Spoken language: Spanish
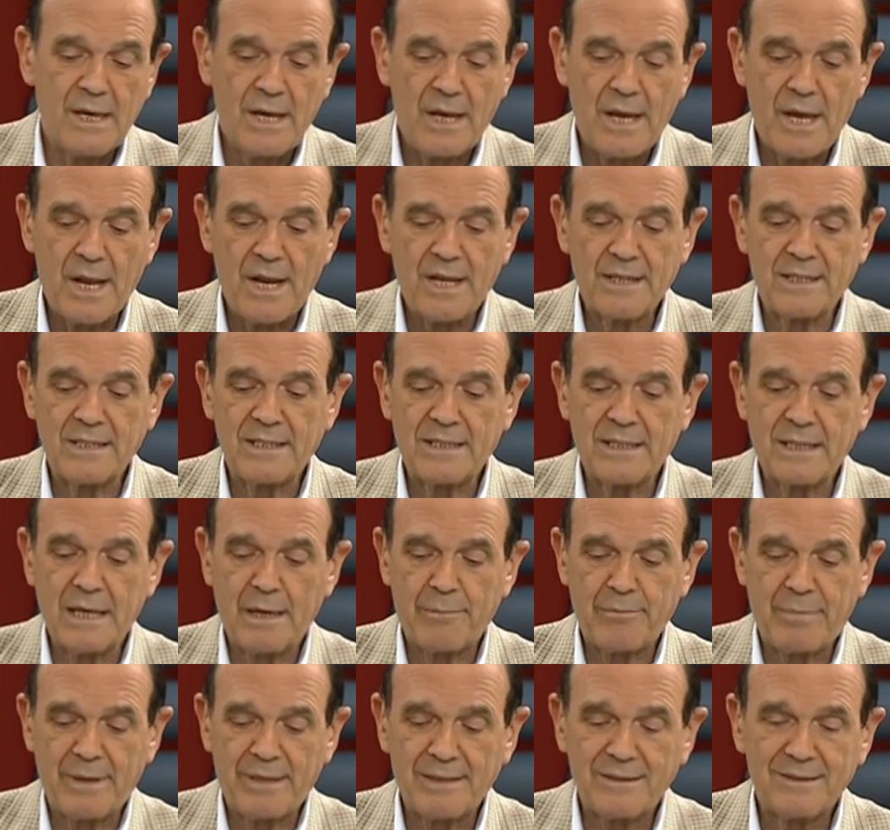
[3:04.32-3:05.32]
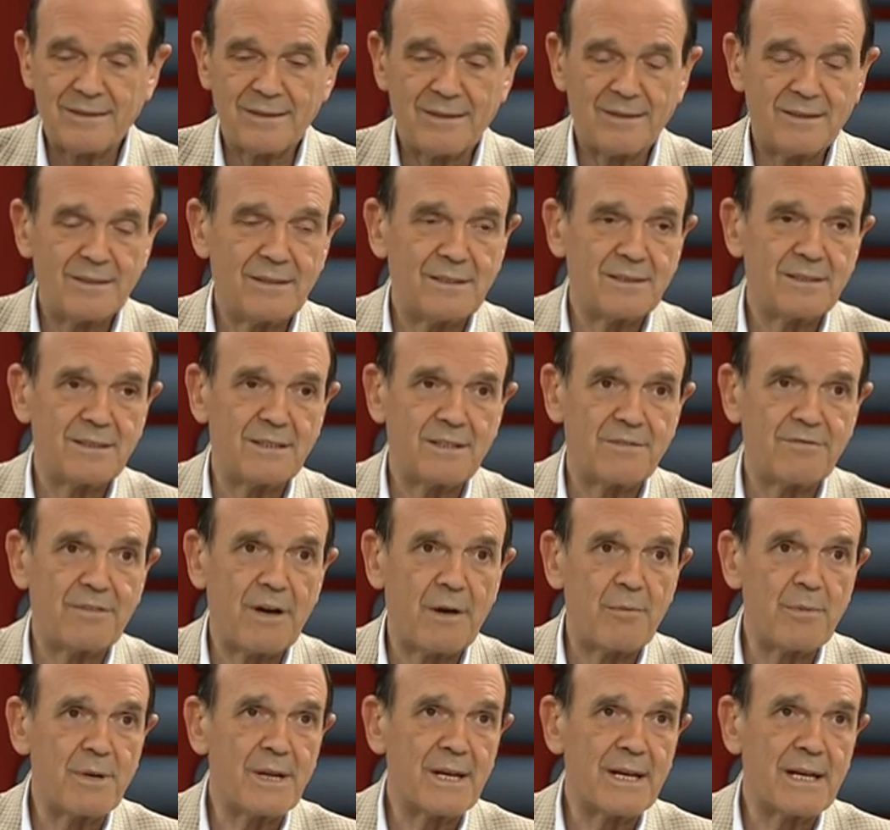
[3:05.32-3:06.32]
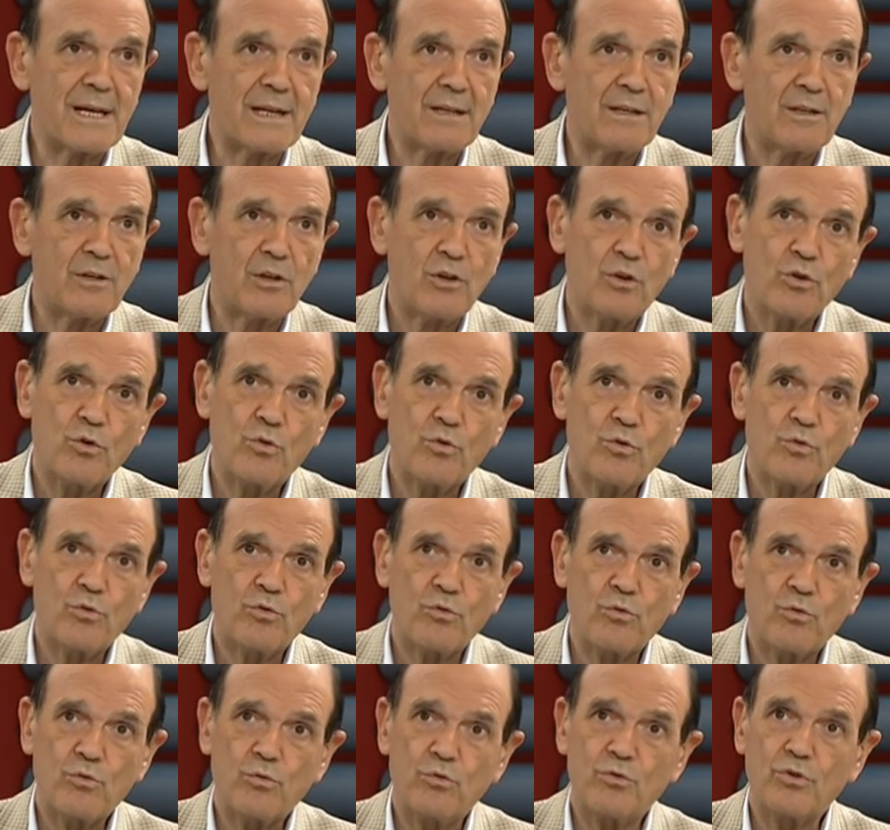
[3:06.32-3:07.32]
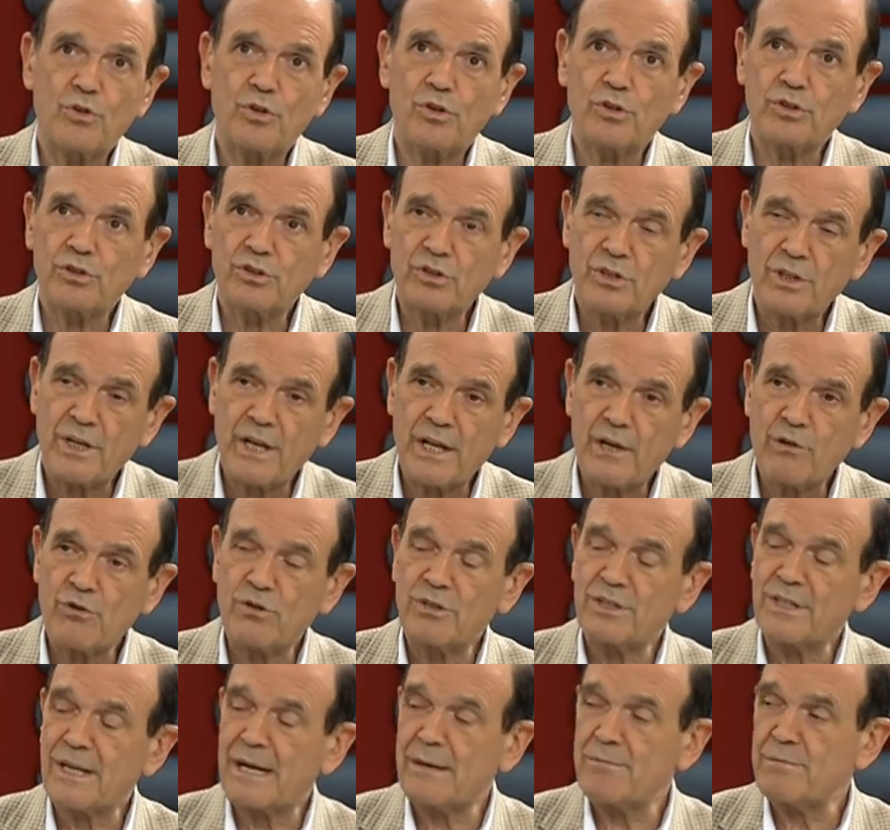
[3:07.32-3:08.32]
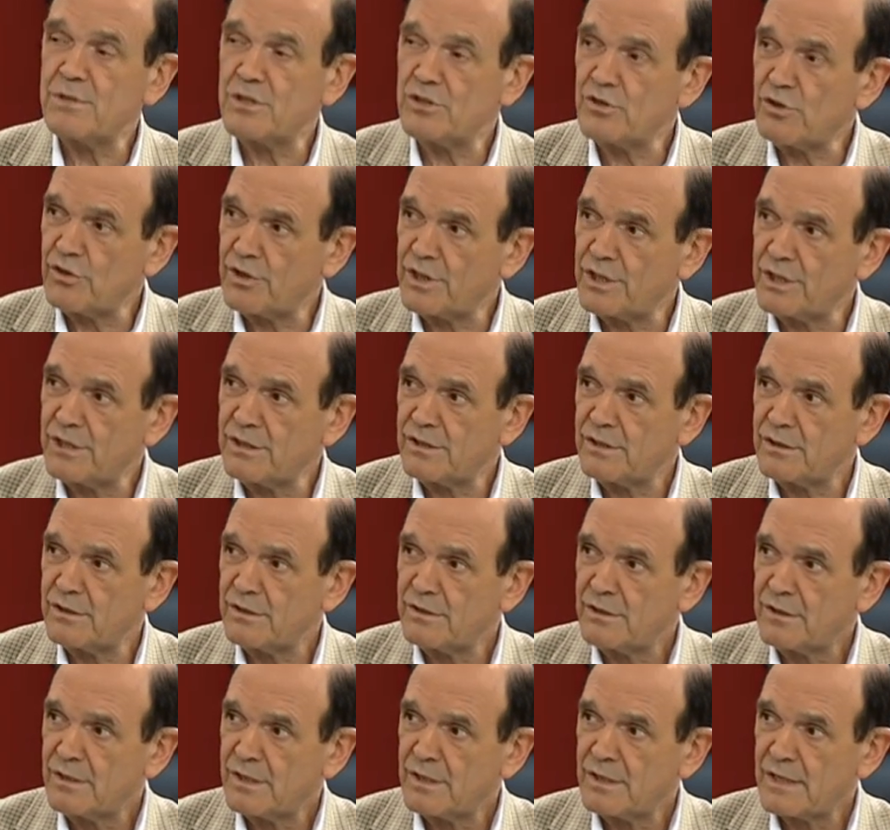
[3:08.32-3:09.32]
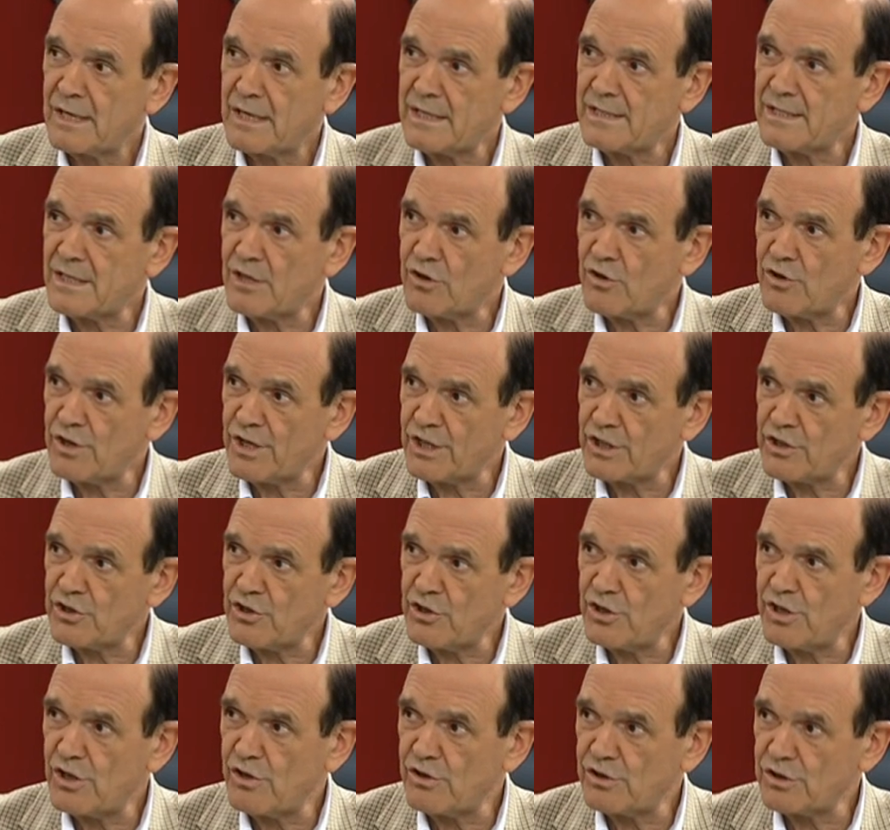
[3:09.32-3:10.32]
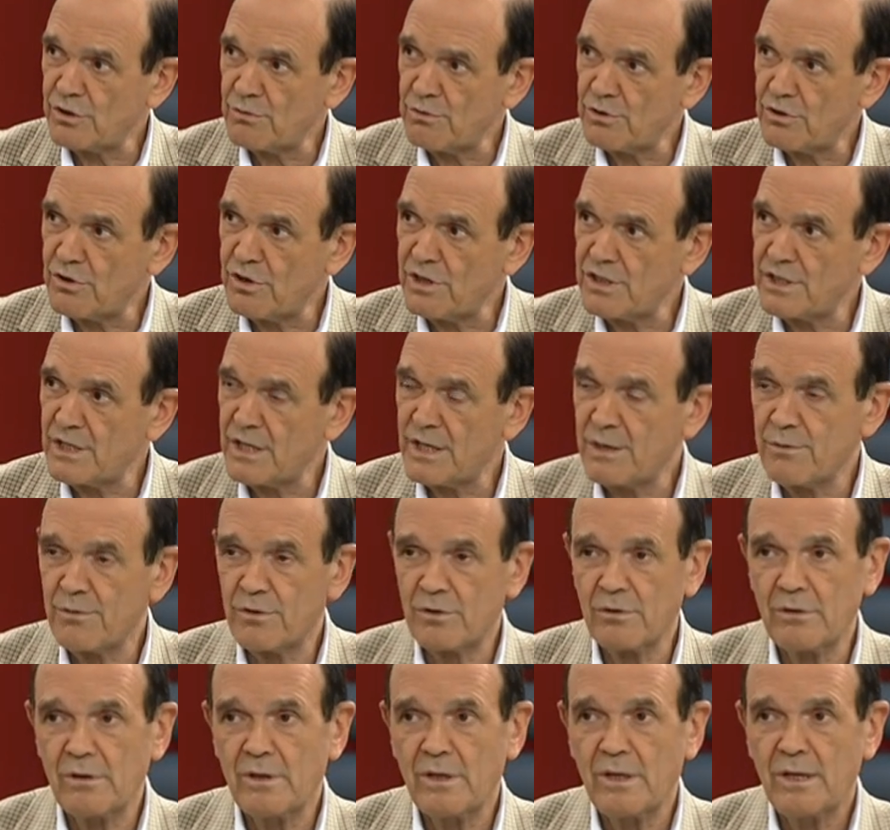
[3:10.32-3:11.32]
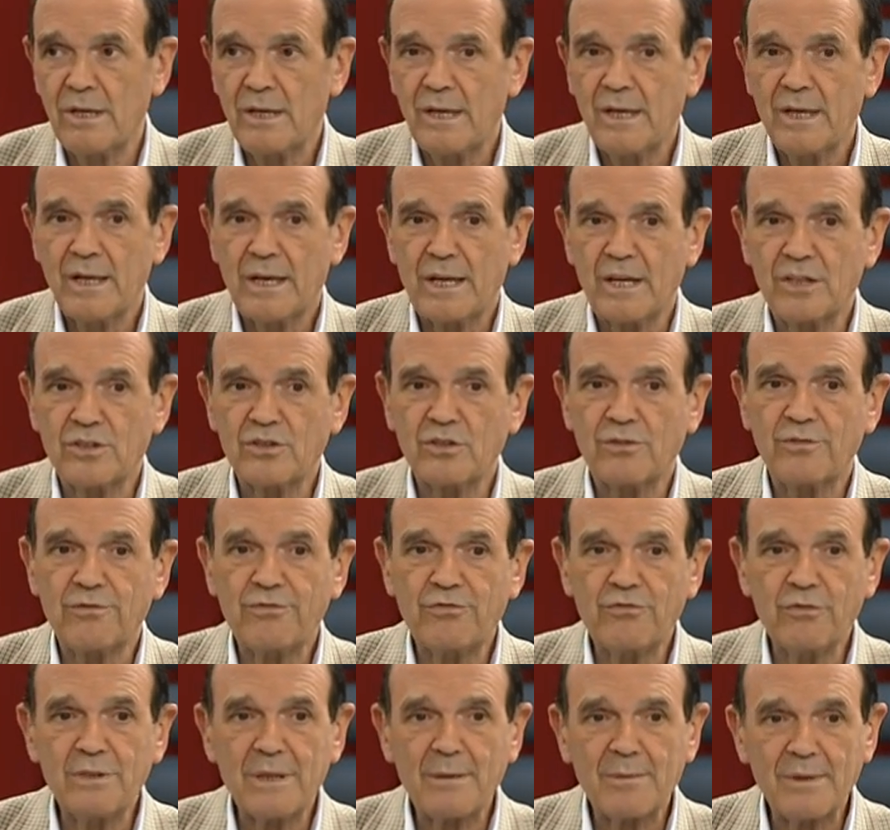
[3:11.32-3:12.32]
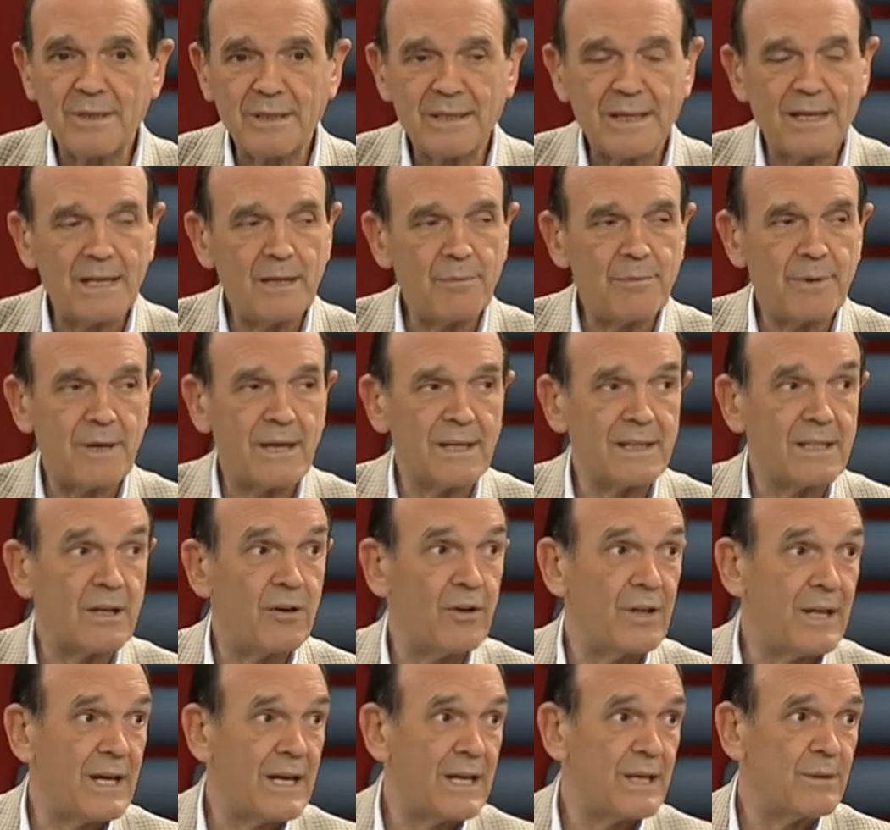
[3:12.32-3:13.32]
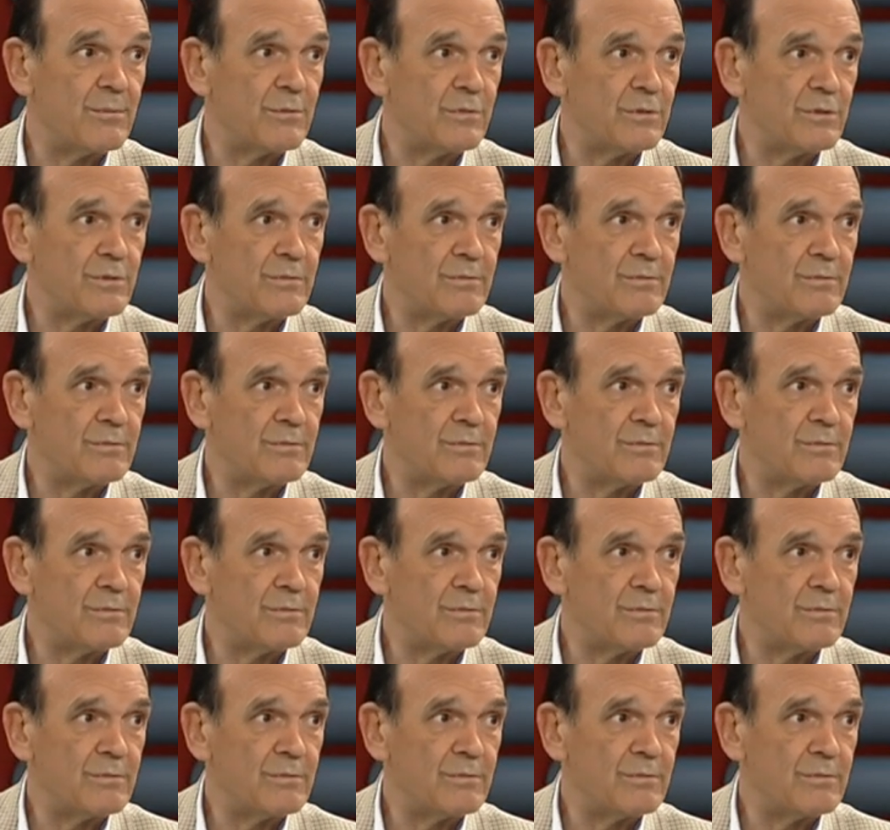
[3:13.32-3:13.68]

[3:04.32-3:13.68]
En esas etapas se fabrican unos neurotransmisores que hacen conexión en los circuitos del cerebro, que son fundamentales para el estado de ánimo,